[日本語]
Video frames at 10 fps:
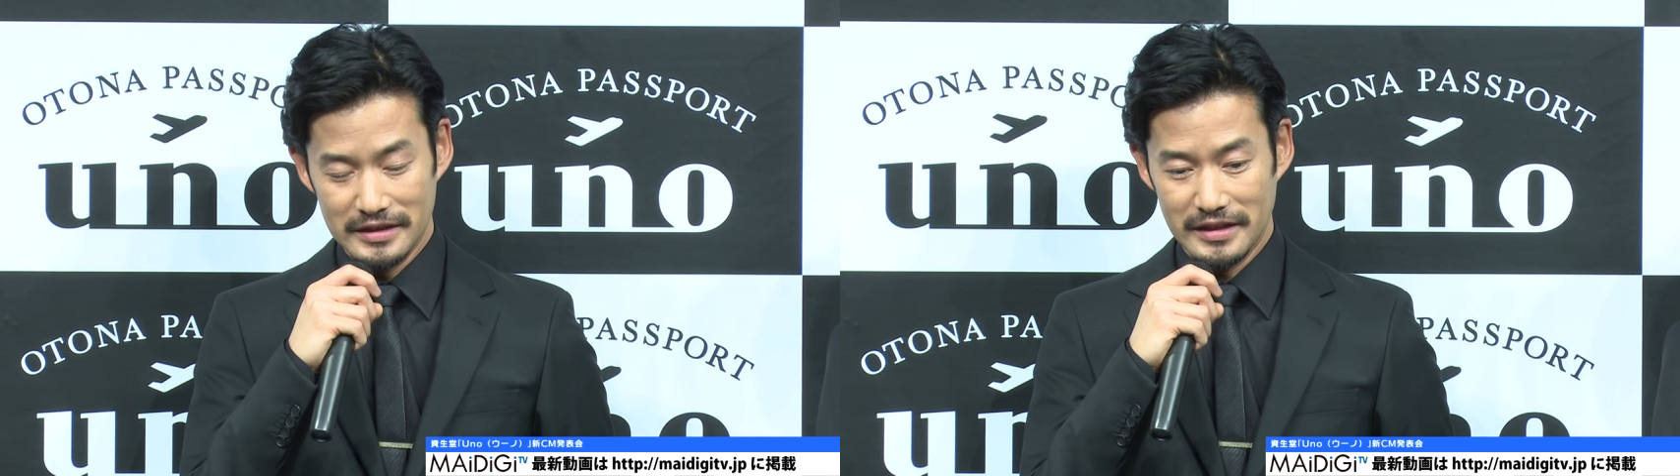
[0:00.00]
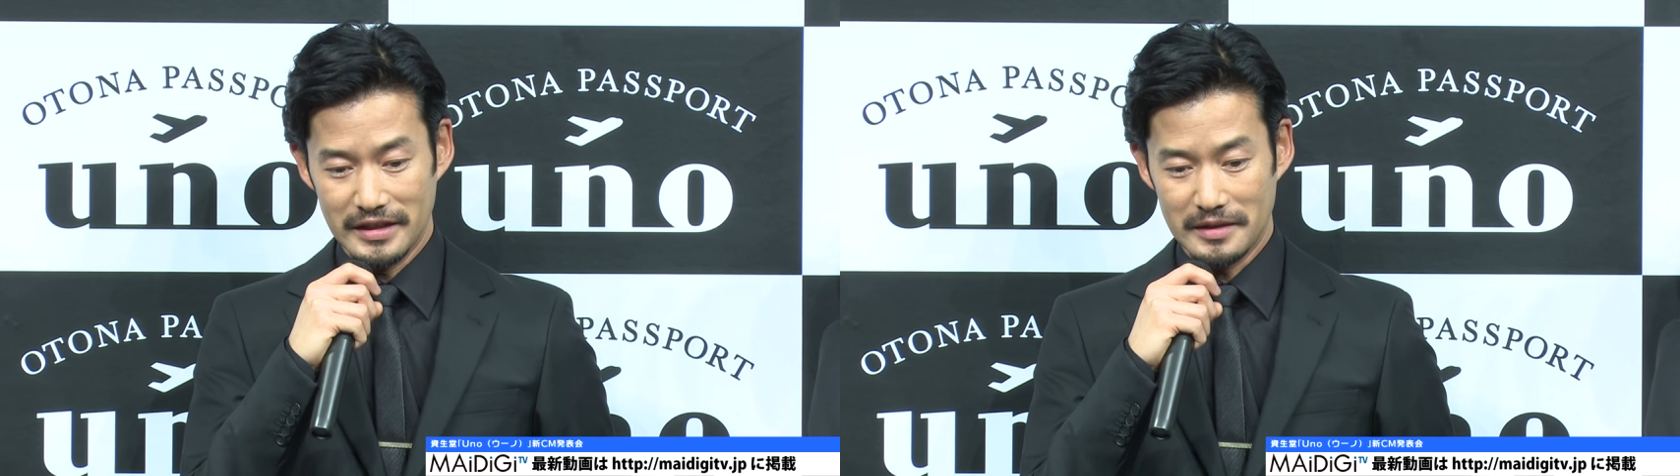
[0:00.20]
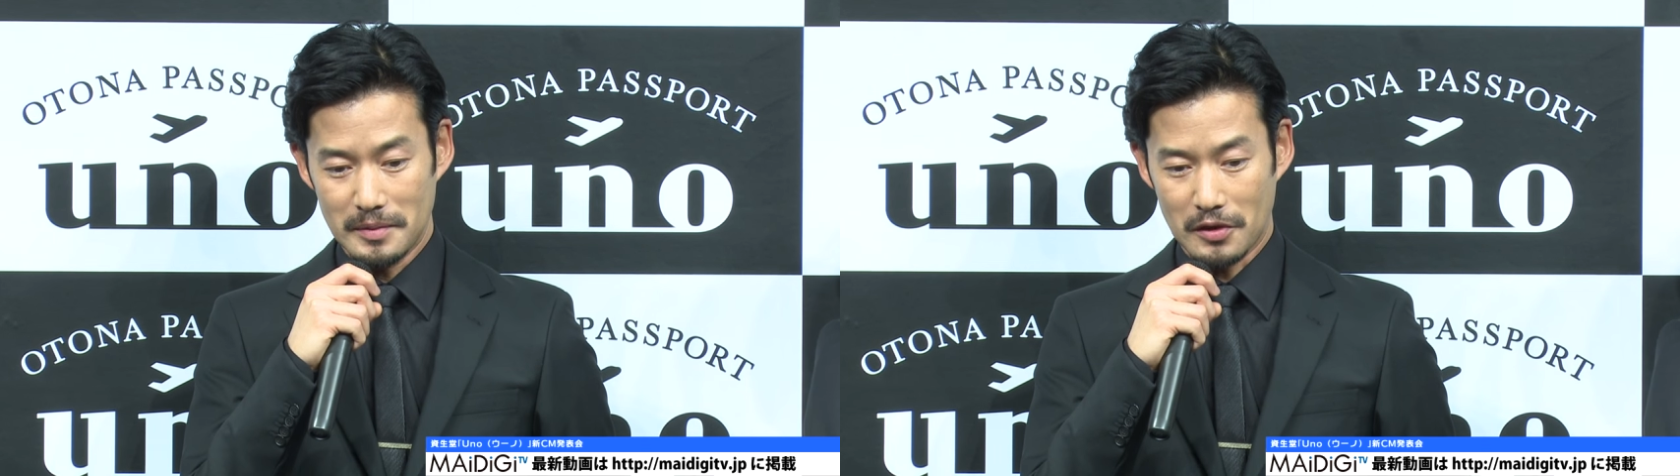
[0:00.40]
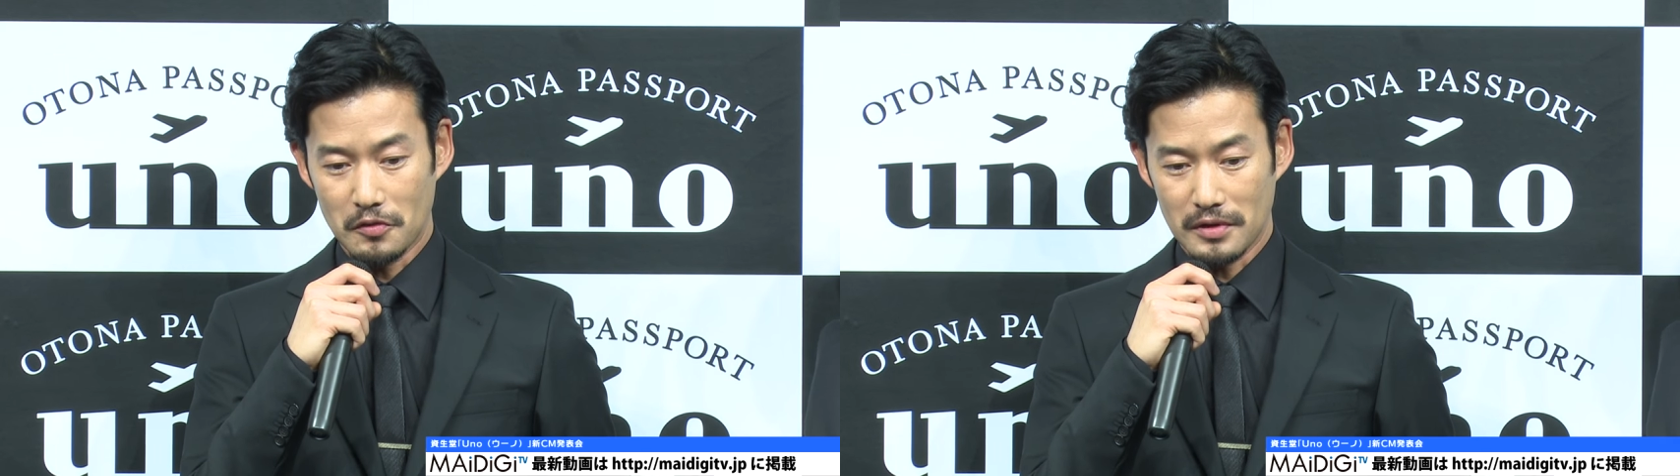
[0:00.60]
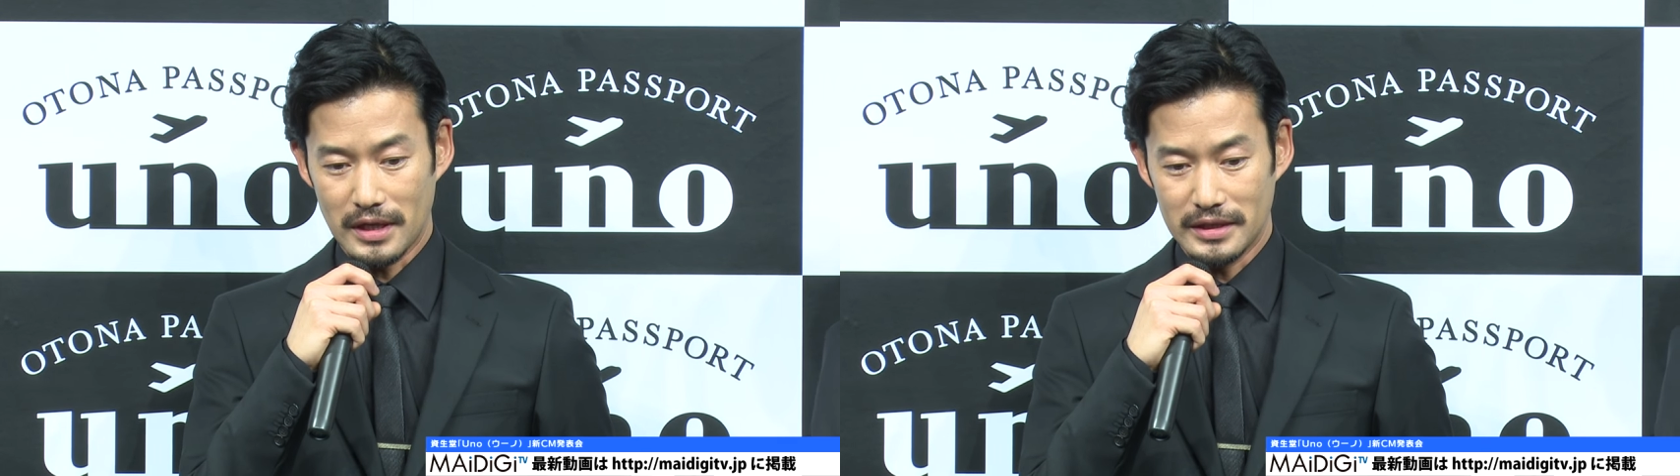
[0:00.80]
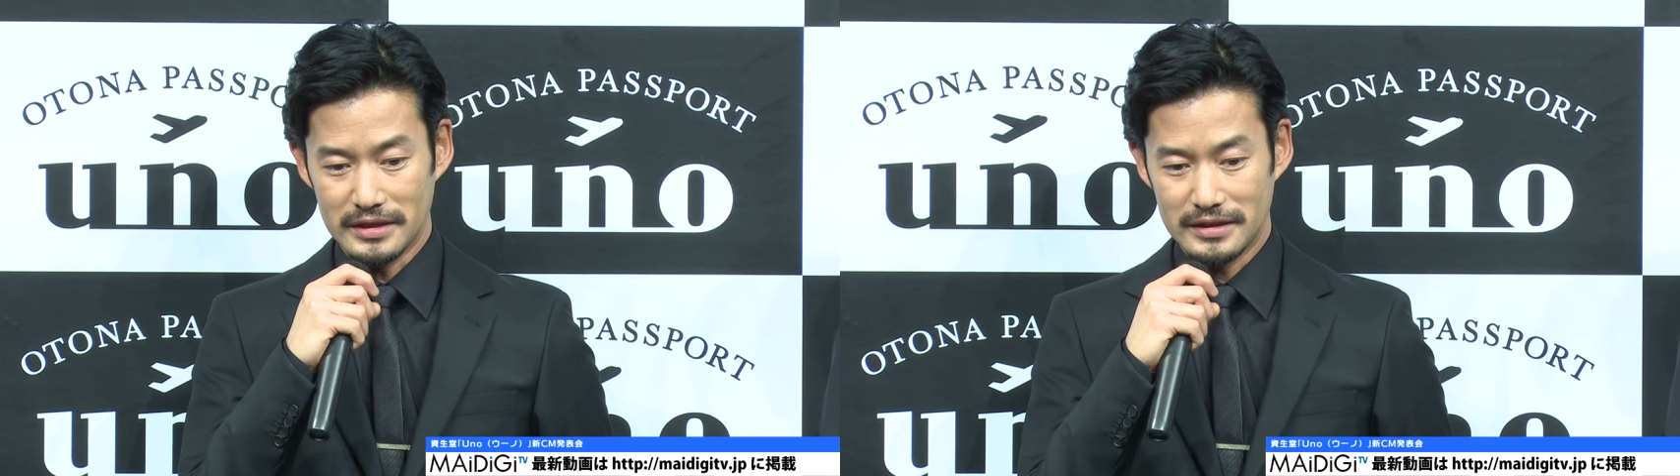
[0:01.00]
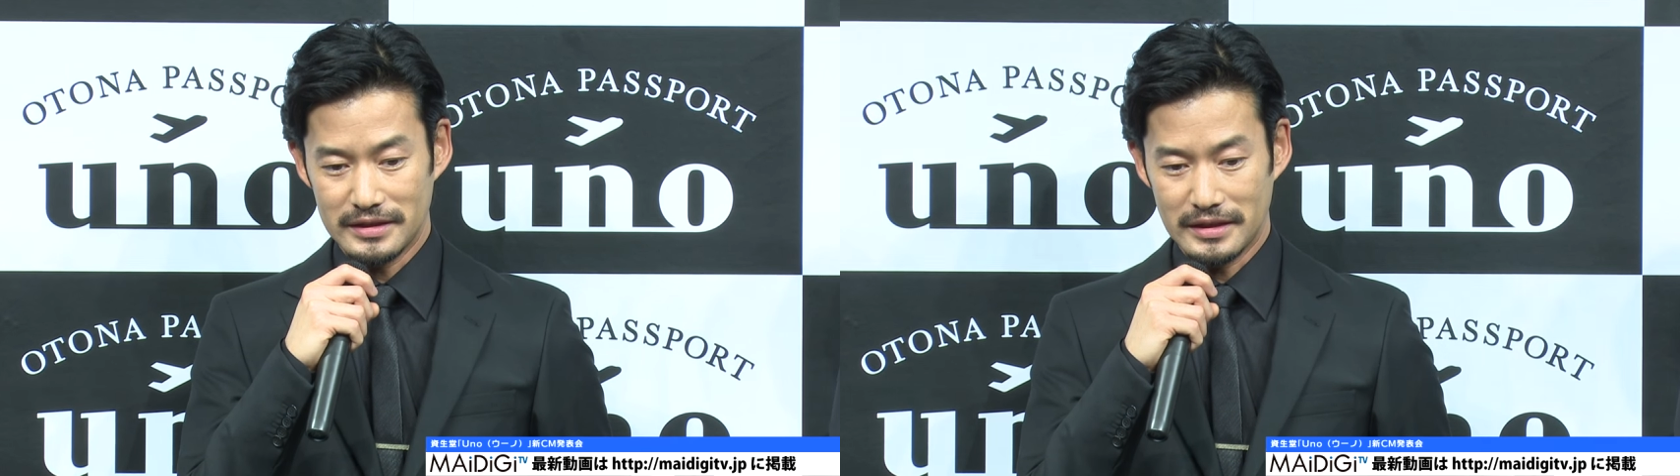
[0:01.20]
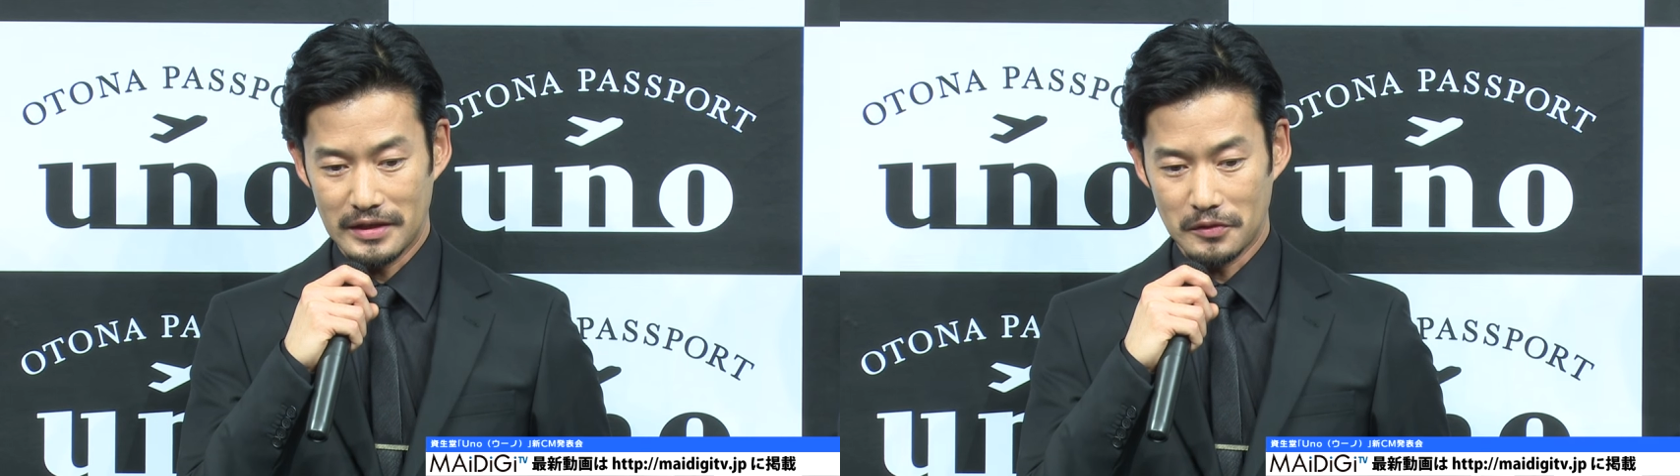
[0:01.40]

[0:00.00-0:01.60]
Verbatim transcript: えーまあ、今回あ